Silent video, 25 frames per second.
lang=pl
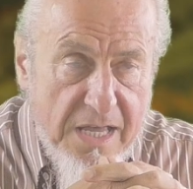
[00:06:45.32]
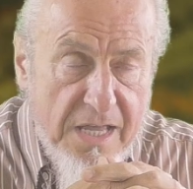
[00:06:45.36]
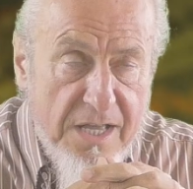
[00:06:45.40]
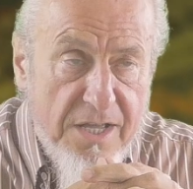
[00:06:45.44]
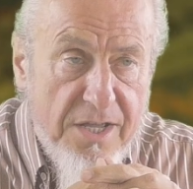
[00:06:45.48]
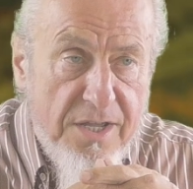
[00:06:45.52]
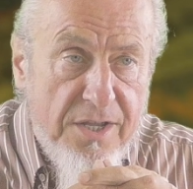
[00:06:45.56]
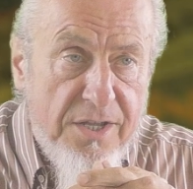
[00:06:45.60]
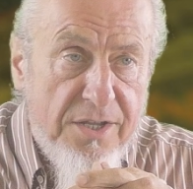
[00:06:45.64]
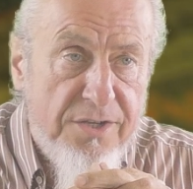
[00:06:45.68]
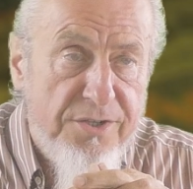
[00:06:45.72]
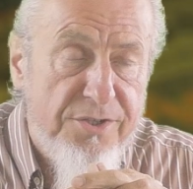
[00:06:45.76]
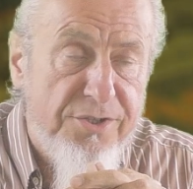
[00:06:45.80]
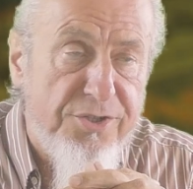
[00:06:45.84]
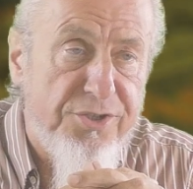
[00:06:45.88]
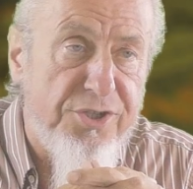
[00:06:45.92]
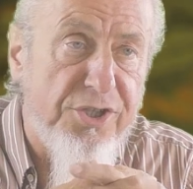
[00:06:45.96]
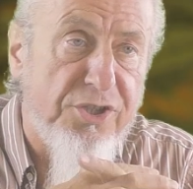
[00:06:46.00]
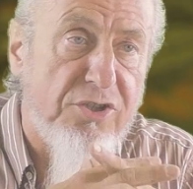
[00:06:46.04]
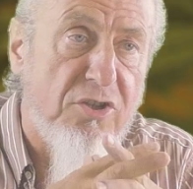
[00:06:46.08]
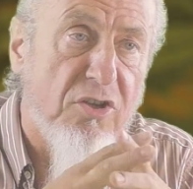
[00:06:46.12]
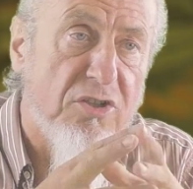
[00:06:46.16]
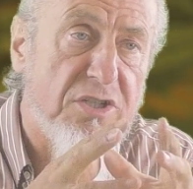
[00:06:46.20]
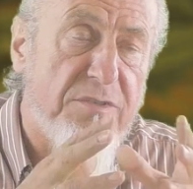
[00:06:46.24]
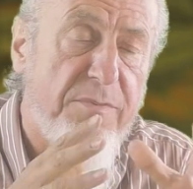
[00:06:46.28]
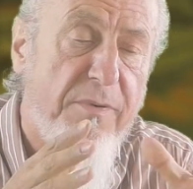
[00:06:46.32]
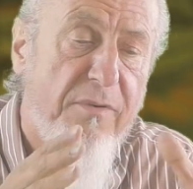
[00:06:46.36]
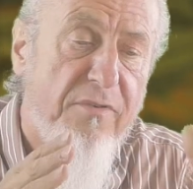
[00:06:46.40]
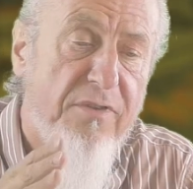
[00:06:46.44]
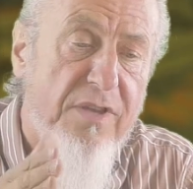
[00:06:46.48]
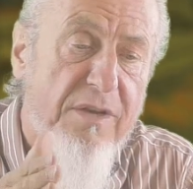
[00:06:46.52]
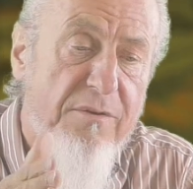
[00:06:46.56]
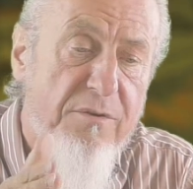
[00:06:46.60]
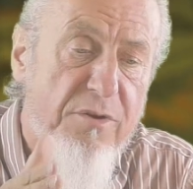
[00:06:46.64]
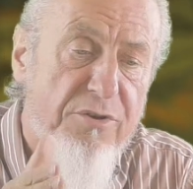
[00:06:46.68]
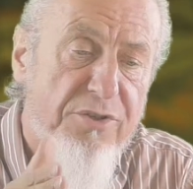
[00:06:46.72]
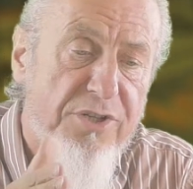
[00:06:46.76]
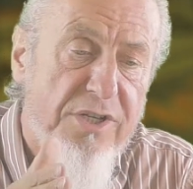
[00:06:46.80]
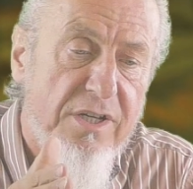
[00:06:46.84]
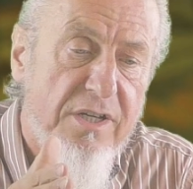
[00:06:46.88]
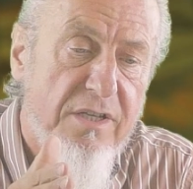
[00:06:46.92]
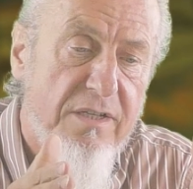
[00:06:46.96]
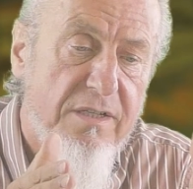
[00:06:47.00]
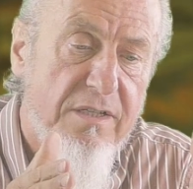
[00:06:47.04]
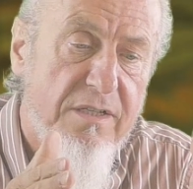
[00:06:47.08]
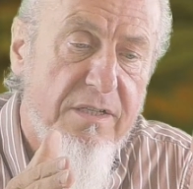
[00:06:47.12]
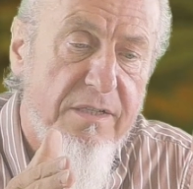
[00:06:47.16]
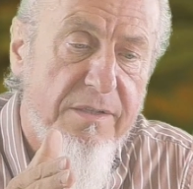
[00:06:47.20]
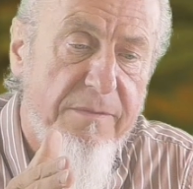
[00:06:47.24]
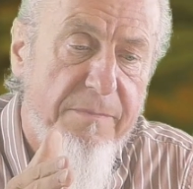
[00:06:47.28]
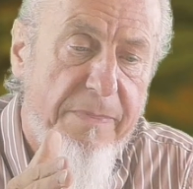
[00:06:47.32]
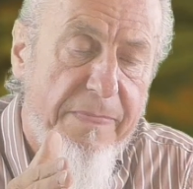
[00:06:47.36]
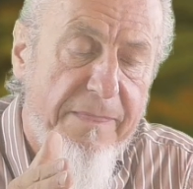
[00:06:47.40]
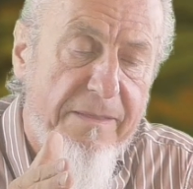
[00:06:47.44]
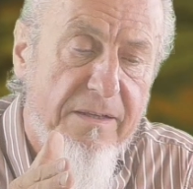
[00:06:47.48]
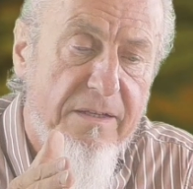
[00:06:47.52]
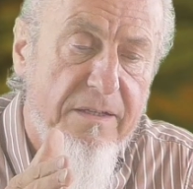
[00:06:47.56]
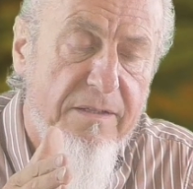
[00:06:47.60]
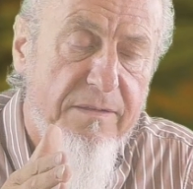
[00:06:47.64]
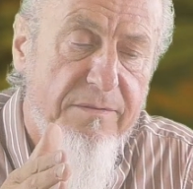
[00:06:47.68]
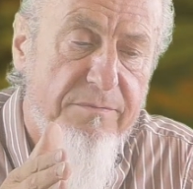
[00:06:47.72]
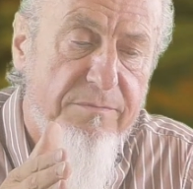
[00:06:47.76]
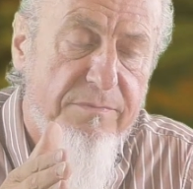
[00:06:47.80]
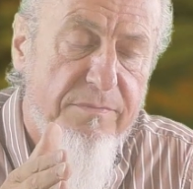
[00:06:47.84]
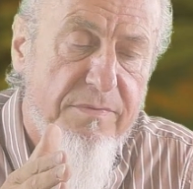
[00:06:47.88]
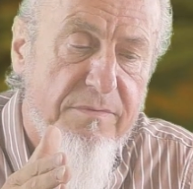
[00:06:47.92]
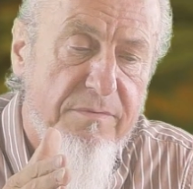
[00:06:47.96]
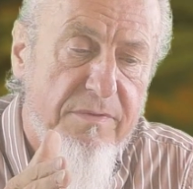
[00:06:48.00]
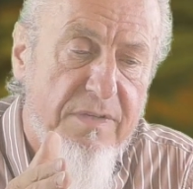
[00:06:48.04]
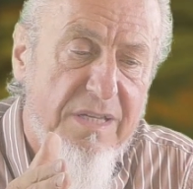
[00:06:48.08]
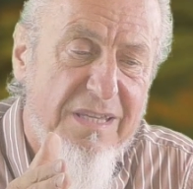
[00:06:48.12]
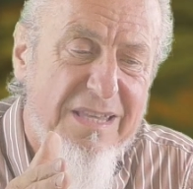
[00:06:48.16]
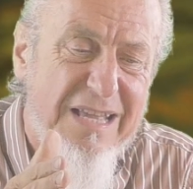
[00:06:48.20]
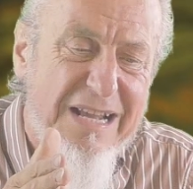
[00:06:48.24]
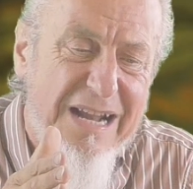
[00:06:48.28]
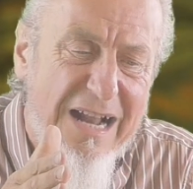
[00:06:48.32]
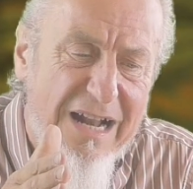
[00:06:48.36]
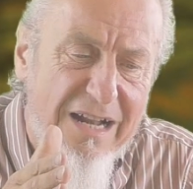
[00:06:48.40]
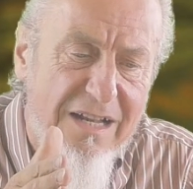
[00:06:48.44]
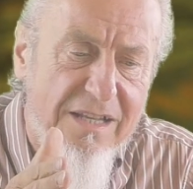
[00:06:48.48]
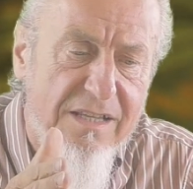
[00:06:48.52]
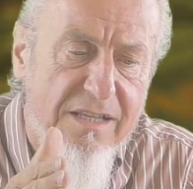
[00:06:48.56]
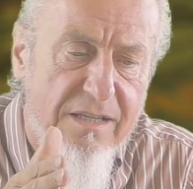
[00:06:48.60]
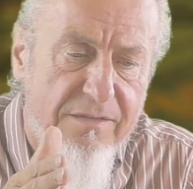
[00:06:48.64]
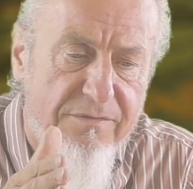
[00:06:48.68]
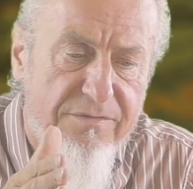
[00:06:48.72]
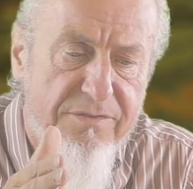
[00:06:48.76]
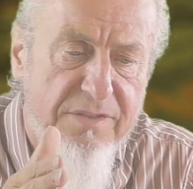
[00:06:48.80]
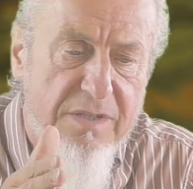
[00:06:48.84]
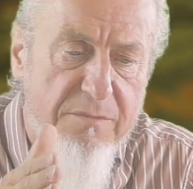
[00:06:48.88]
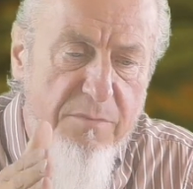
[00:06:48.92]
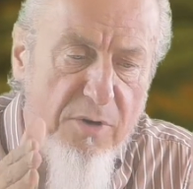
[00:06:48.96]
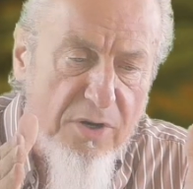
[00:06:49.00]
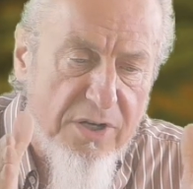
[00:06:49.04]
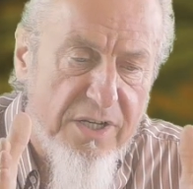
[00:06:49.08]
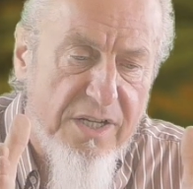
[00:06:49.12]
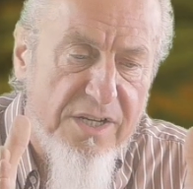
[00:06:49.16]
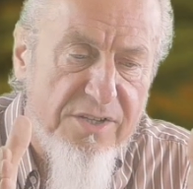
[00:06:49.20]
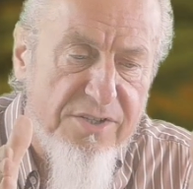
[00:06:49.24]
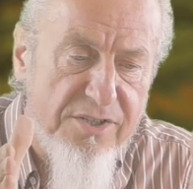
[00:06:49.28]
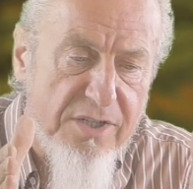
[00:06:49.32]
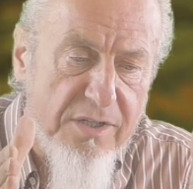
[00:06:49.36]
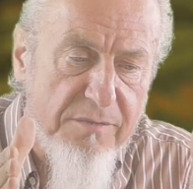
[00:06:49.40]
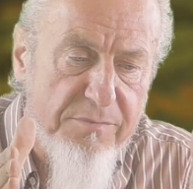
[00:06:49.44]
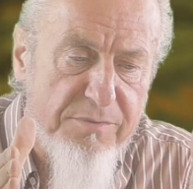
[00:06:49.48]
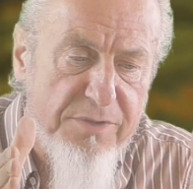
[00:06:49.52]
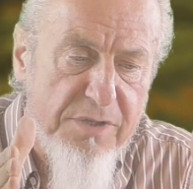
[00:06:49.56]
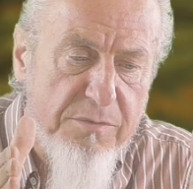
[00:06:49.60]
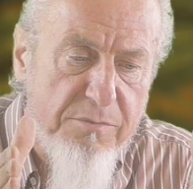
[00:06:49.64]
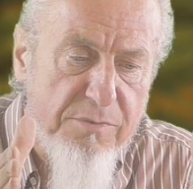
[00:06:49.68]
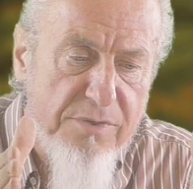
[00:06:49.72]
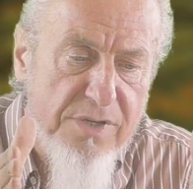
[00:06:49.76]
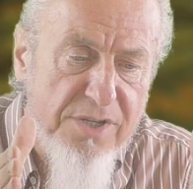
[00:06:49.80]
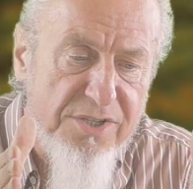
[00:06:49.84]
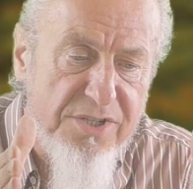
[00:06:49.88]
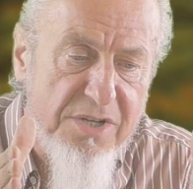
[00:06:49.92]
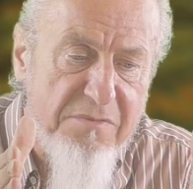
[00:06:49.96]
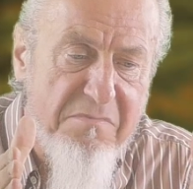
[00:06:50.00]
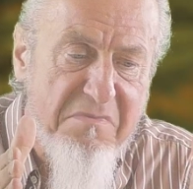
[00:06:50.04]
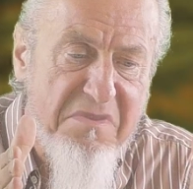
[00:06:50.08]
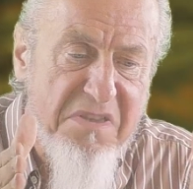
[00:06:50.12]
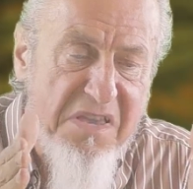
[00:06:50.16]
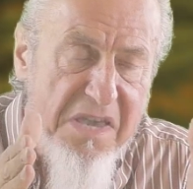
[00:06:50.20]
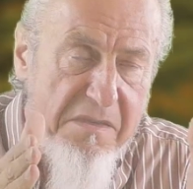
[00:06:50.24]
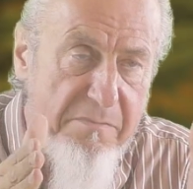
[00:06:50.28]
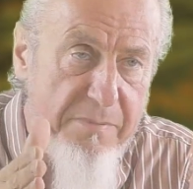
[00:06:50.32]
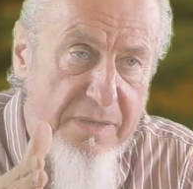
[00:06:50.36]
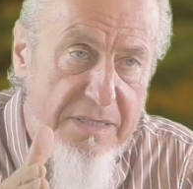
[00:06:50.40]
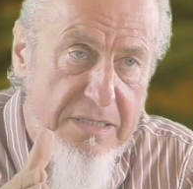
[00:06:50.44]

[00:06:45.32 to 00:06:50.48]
Tak samo. Czy to i... spowodowało, że y, y, generalnie w tym okresie przyjmujecie mniej